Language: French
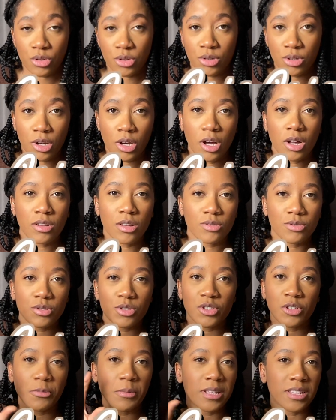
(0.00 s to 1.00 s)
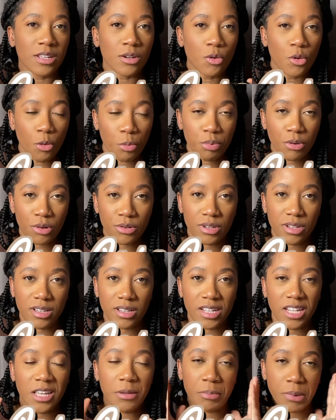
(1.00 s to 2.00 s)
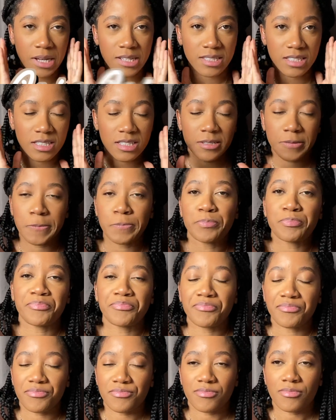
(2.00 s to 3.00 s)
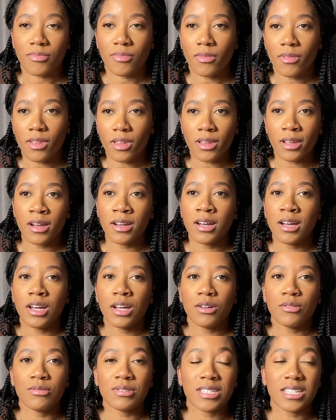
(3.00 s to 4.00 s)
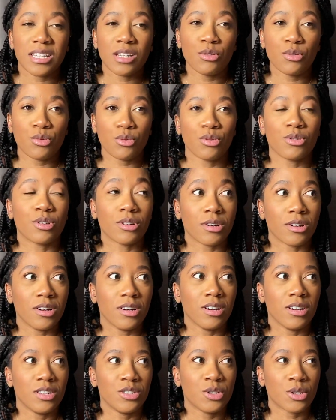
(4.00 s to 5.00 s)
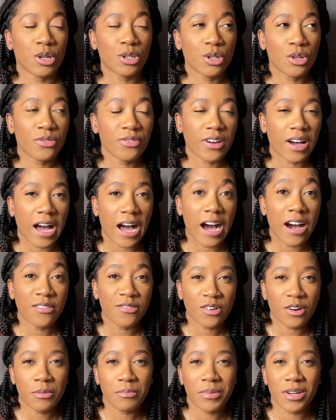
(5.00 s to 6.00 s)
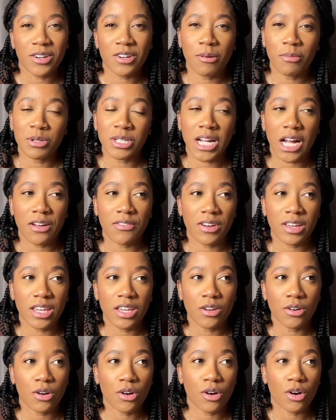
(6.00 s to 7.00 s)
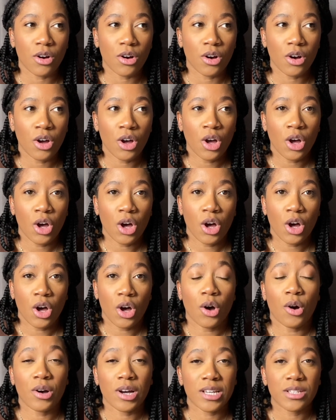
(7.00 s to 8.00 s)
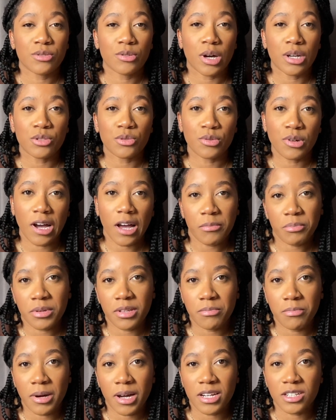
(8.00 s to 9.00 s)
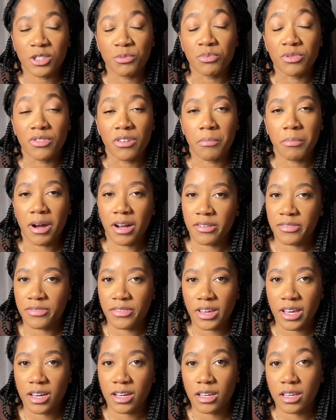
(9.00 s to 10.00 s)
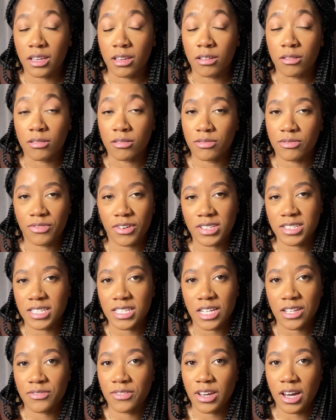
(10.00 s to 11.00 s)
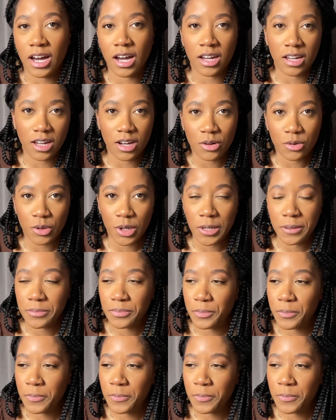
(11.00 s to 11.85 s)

De toute façon, je vais mettre des gros plans des, piercings. Donc c'était le Rook. Euh, j'aurais dû le faire avant, mais comme je travaillais en, en restauration rapide, bah, je pouvais pas le faire et euh, enfin ça servait à rien quoi.